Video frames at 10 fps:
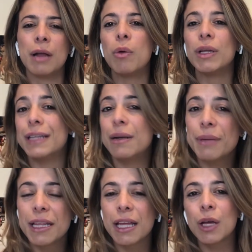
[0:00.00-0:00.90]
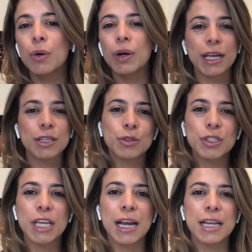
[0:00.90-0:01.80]
ahorita el video, redes
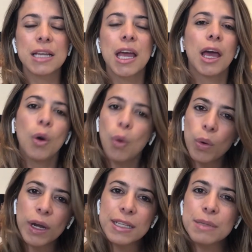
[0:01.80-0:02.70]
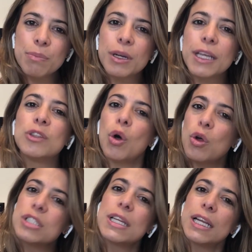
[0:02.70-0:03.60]
sociales únanse porque
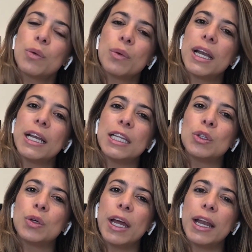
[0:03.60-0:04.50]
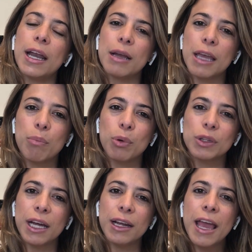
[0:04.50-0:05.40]
todos tienen un granito de arena que
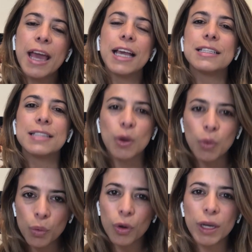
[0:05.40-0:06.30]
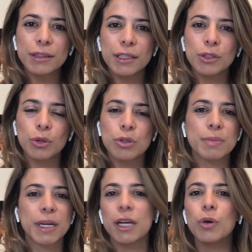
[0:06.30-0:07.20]
aportar y seguro que entre
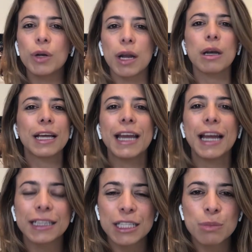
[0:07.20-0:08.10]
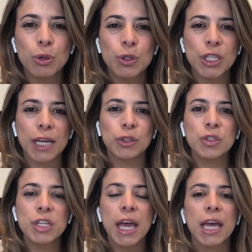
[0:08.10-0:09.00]
todos van a lograr grandes
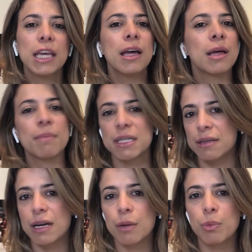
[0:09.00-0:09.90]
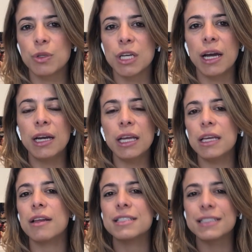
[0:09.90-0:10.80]
proyectos y además se van a apoyar
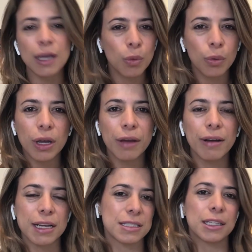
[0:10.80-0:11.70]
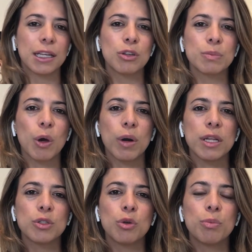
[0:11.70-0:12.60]
y seguro que van a ser de los
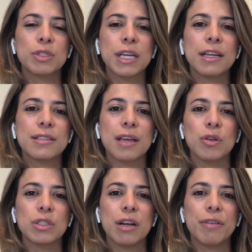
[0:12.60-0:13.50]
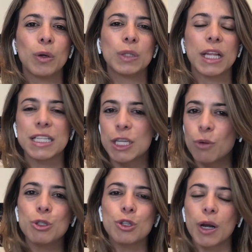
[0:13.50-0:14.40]
mejores grupos egresados de la facultad, así
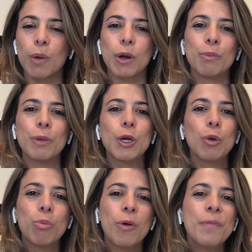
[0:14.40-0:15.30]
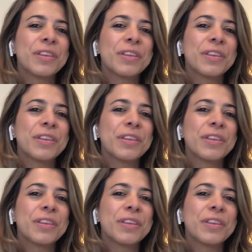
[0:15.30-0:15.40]
como yo recuerdo mi grupo,